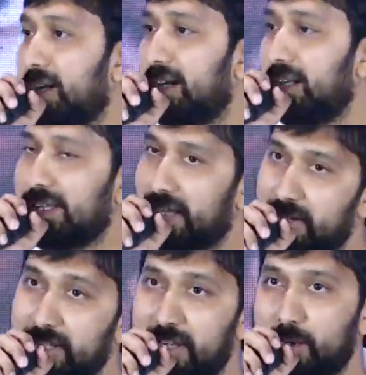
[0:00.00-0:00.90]
మాట్లాడి
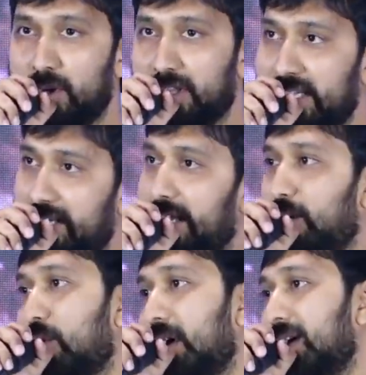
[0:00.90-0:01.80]
తర్వాత నన్ను ఒక
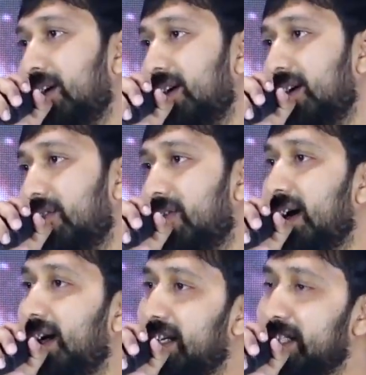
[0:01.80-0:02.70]
తిట్టారు కూడా
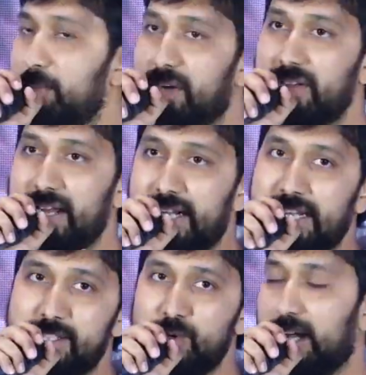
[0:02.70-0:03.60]
వెంకటేష్ మా
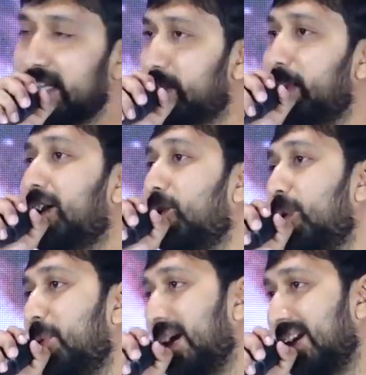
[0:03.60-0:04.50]
వెంకటేష్ నువ్వు కష్టపెట్టావు
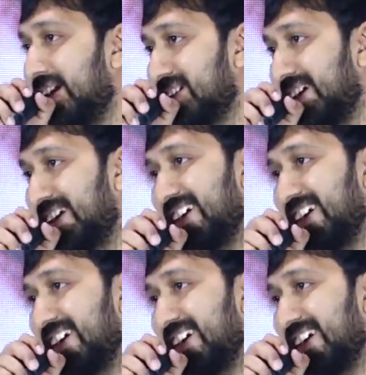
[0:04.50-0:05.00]
బాబీ అన్నారు సార్